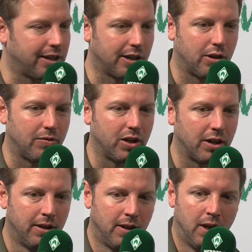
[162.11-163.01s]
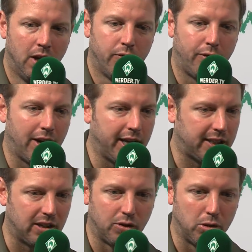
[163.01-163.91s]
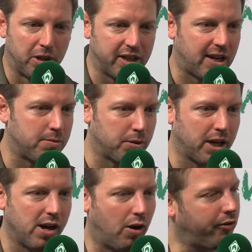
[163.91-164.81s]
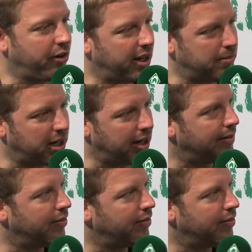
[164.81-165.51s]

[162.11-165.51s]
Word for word: Dann können wir vielleicht auch über das Heimspiel gegen Hoffenheim reden.